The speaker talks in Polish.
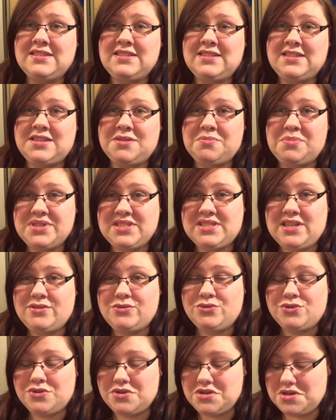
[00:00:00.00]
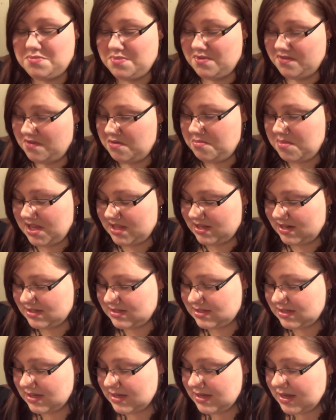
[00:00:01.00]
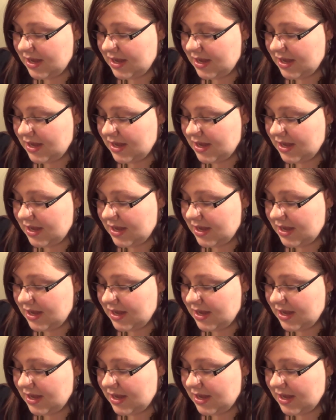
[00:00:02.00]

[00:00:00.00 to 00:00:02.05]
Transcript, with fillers: i chyba za dużo, żeby wymieniać.